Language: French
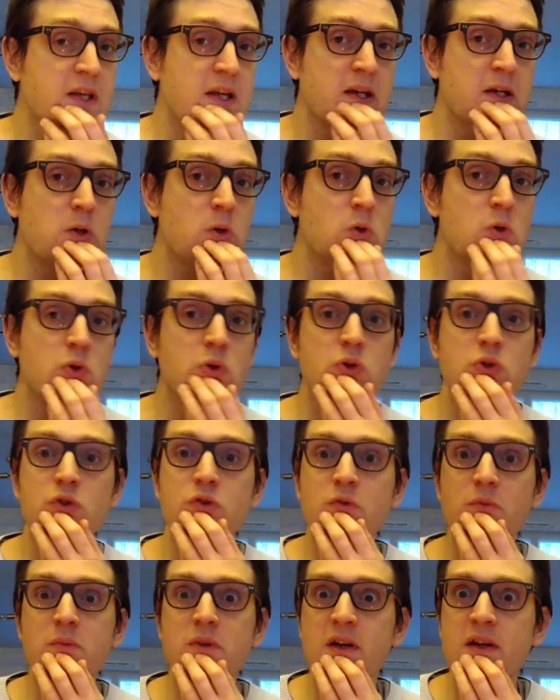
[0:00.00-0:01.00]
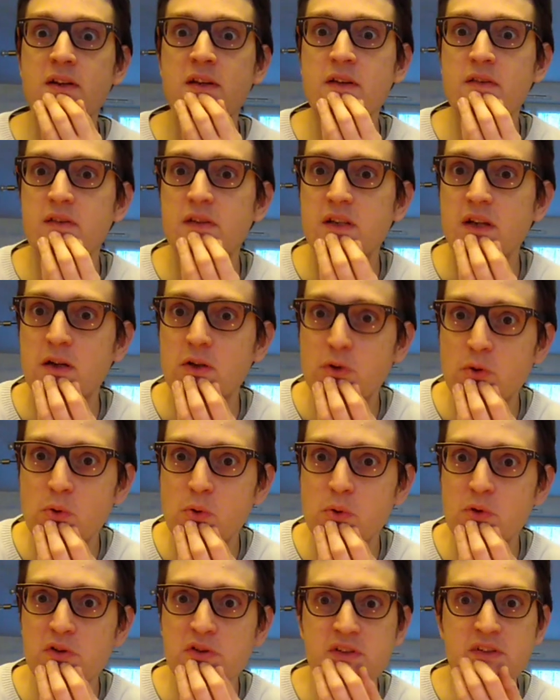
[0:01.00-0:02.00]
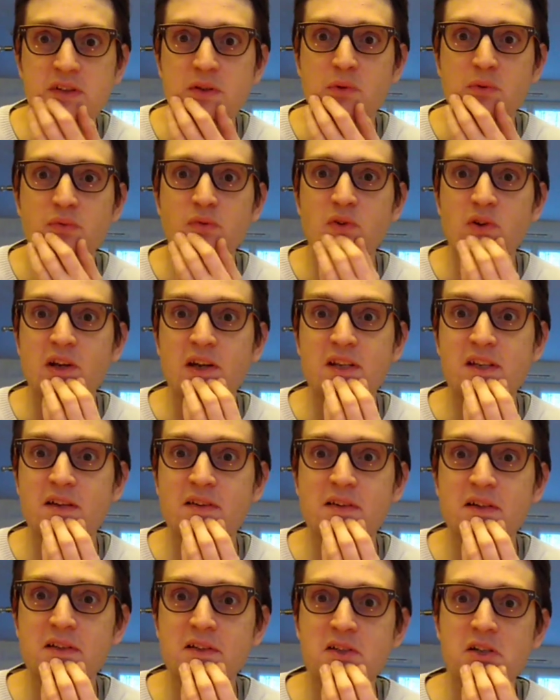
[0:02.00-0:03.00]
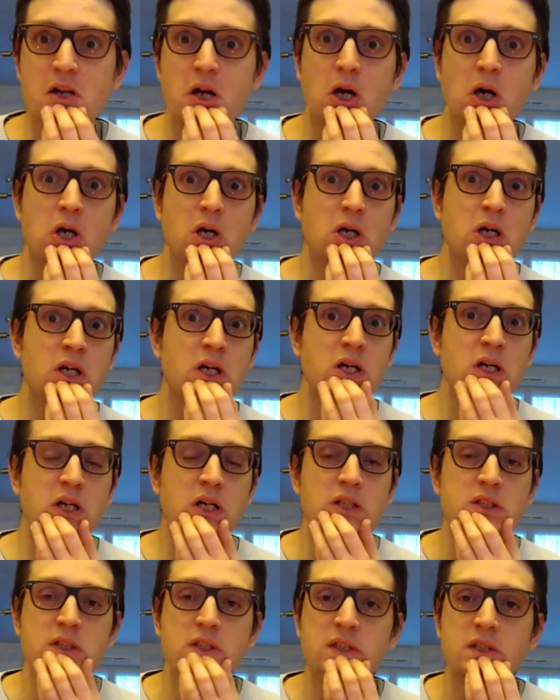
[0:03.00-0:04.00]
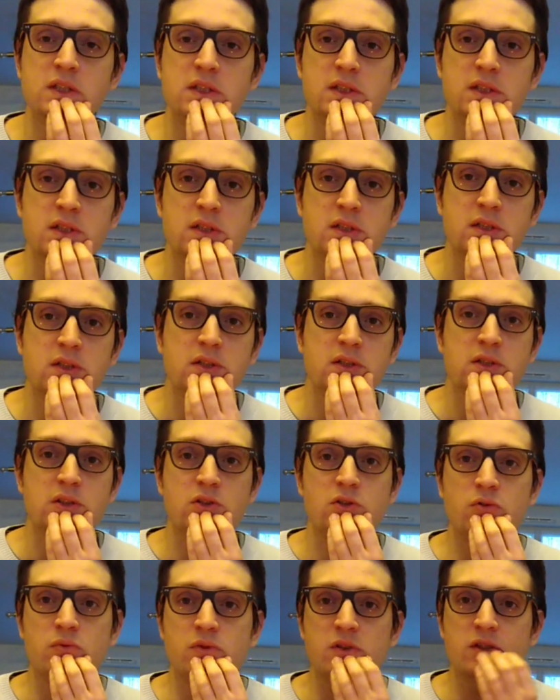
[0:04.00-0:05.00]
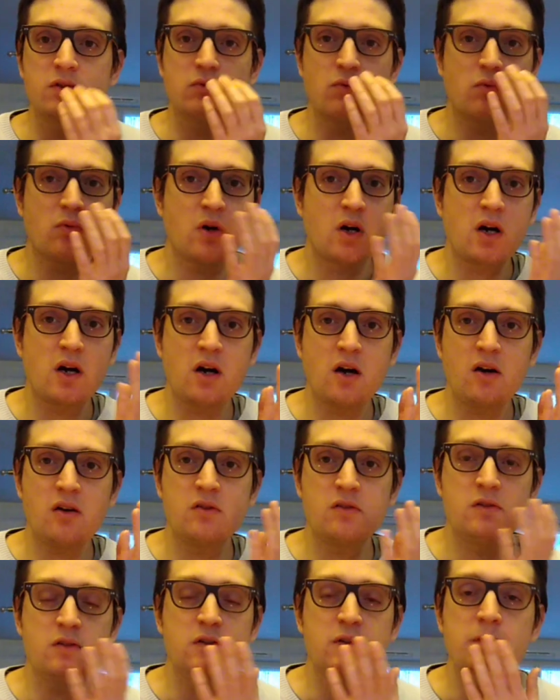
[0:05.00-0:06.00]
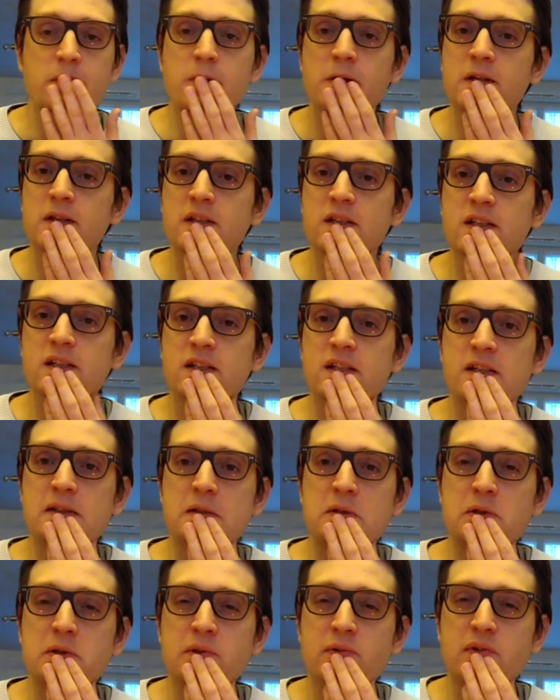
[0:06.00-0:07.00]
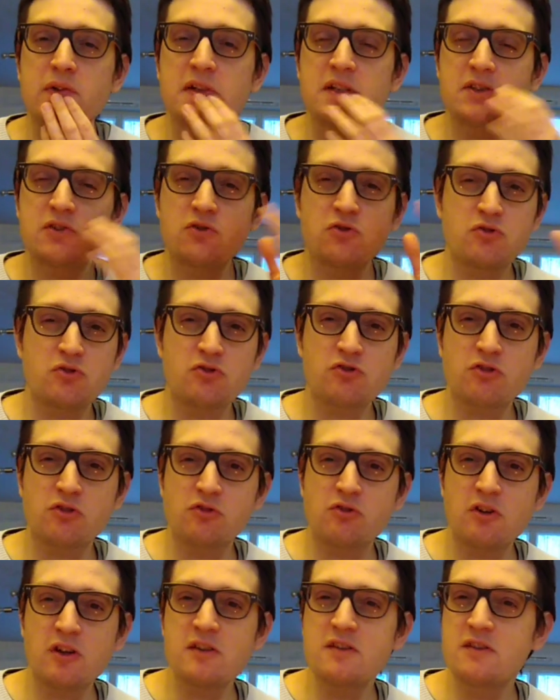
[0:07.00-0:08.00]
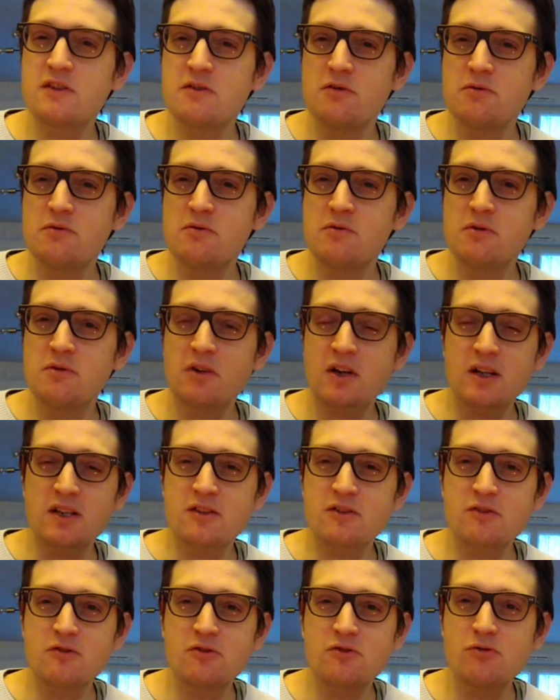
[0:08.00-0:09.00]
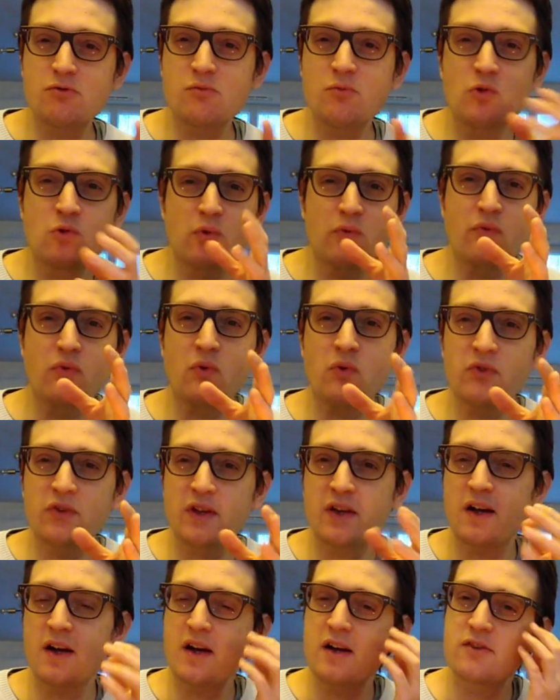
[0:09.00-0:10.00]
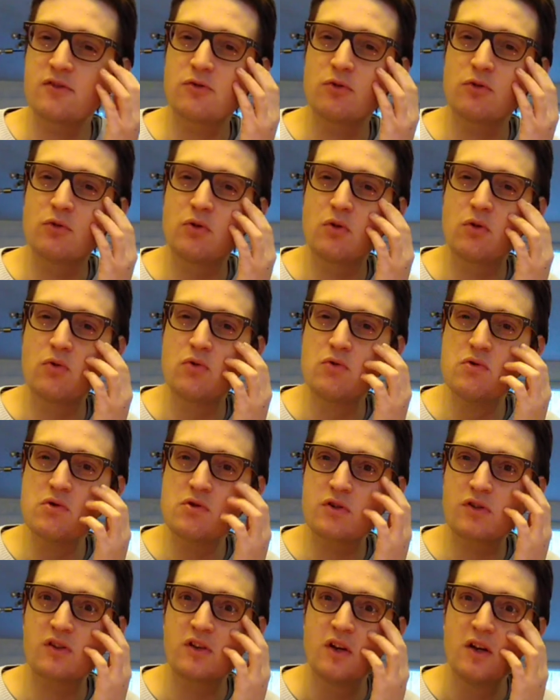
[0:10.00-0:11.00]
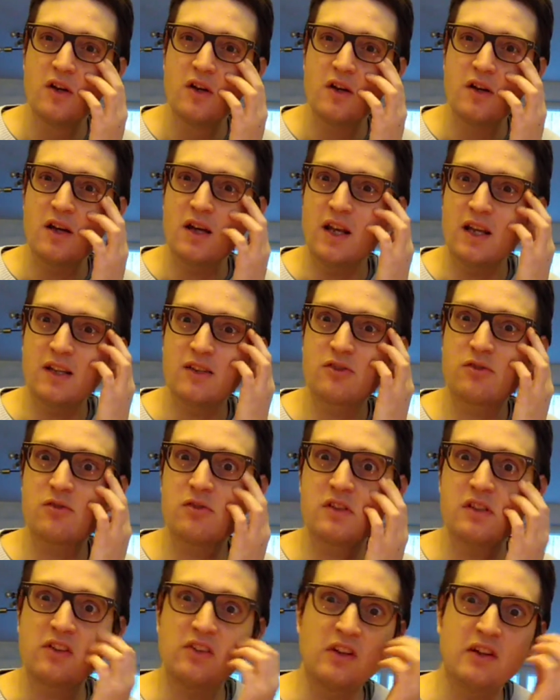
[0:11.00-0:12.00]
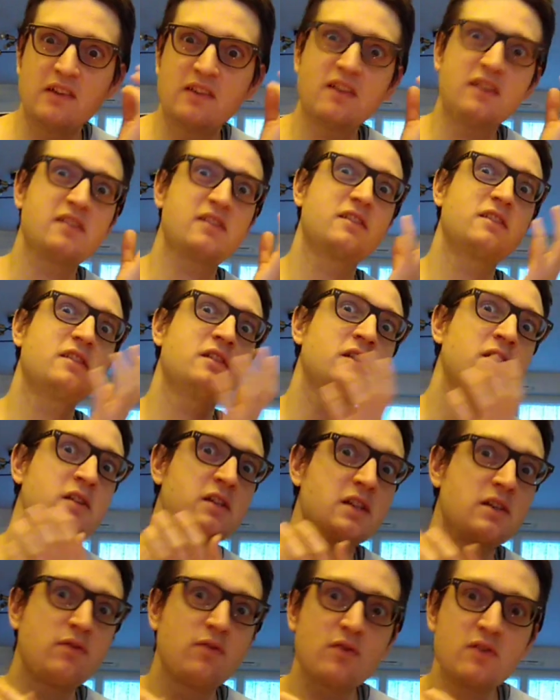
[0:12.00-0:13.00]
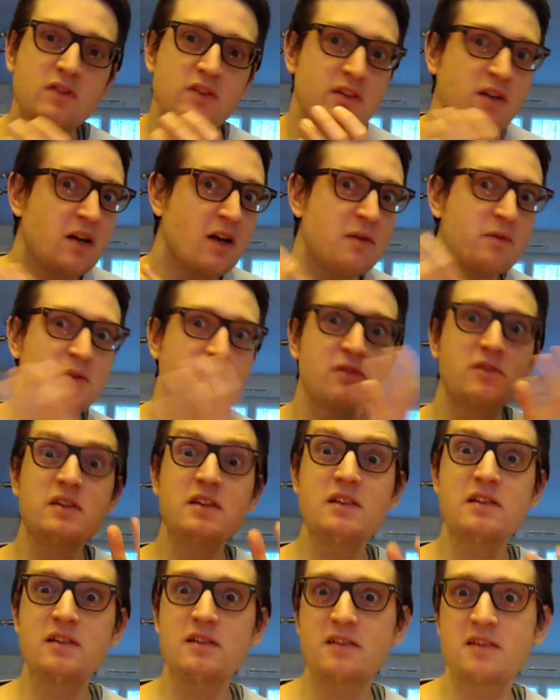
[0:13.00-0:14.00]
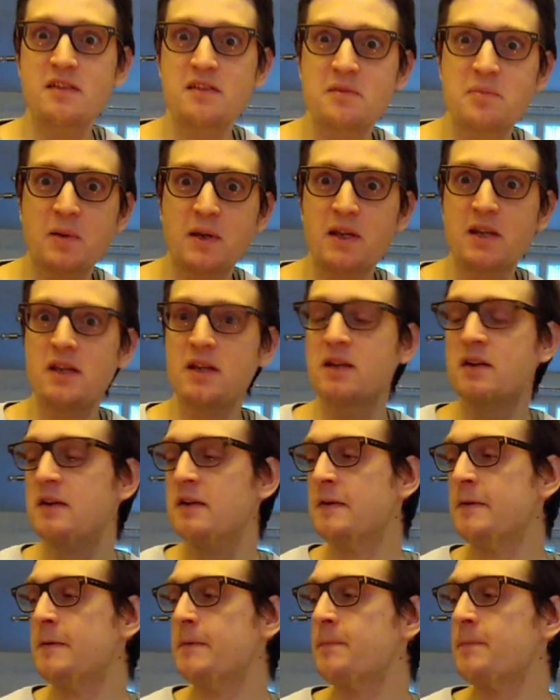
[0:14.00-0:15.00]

serait rigolo que je tombe des années avec un grours qui est au fond de la caverne. Je, ah, oh. je me dis, waouh, euh, qu'est-ce que je fais Est-ce que je sors dans la sciure Est-ce que je me confronte à, ce grours Est-ce que c'était le destin qui veut ça Que disent les esprits